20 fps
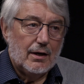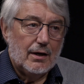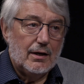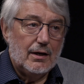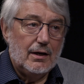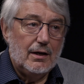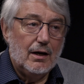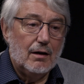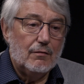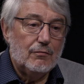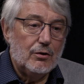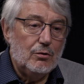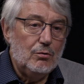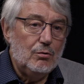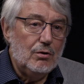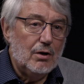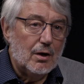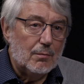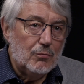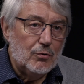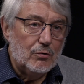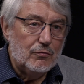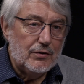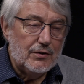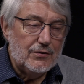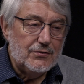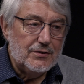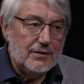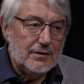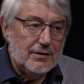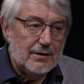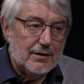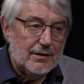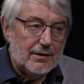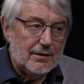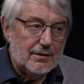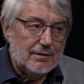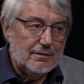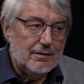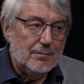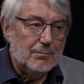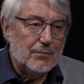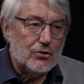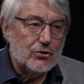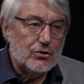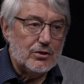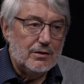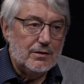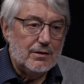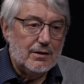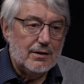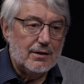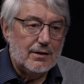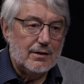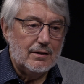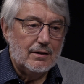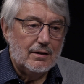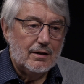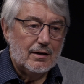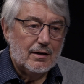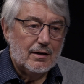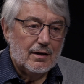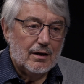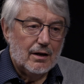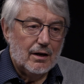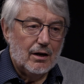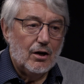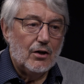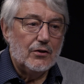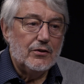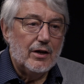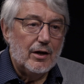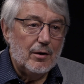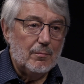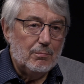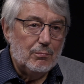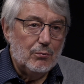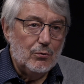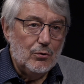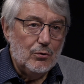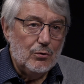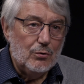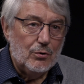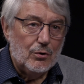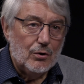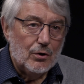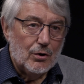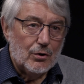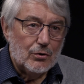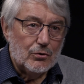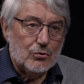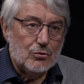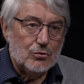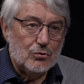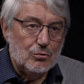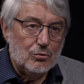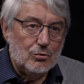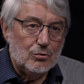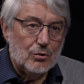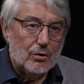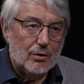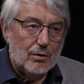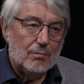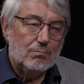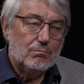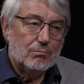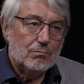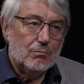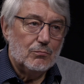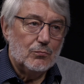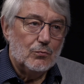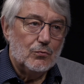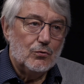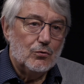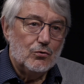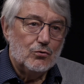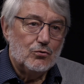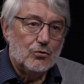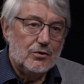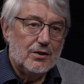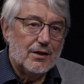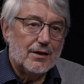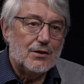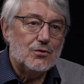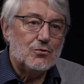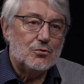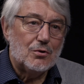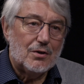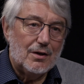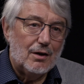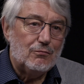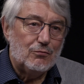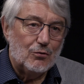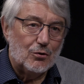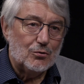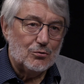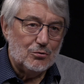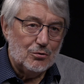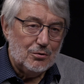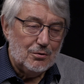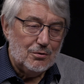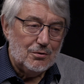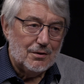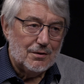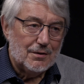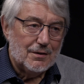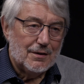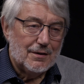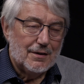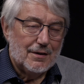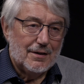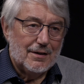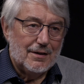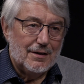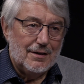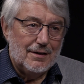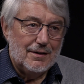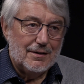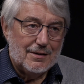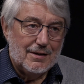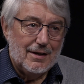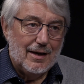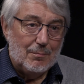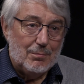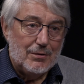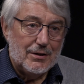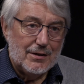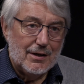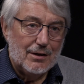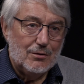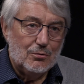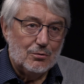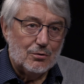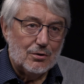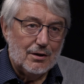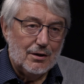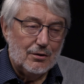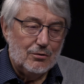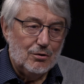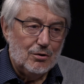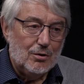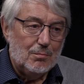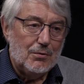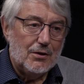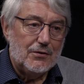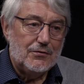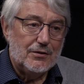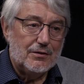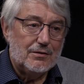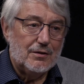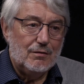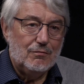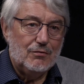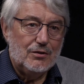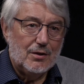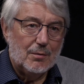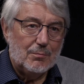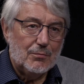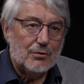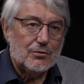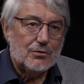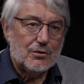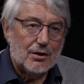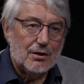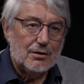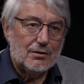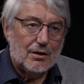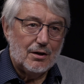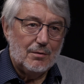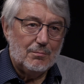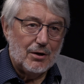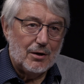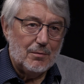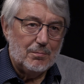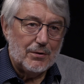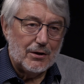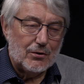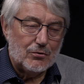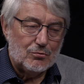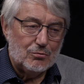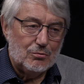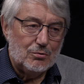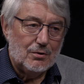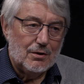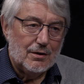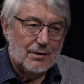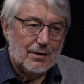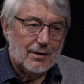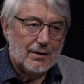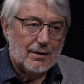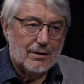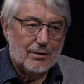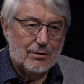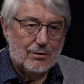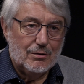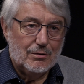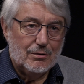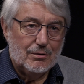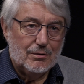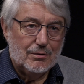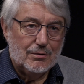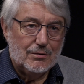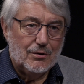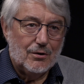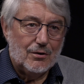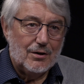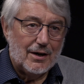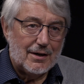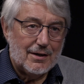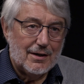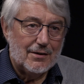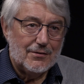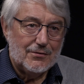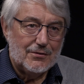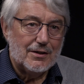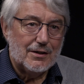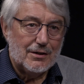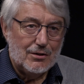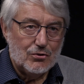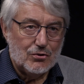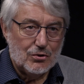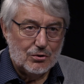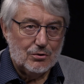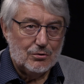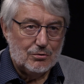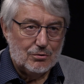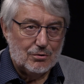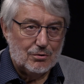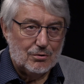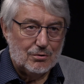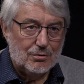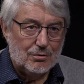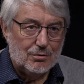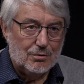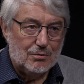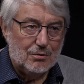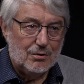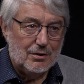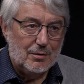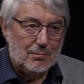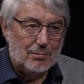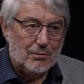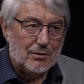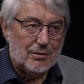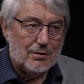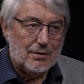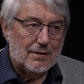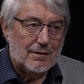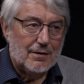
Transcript: Il avait eu la mauvaise idée d'imaginer un impôt sur, je dirais, sur la fortune, et qui impliquait donc les nobles, et c'était évidemment très très mal perçu euh, dans la classe dirigeante euh, de l'époque.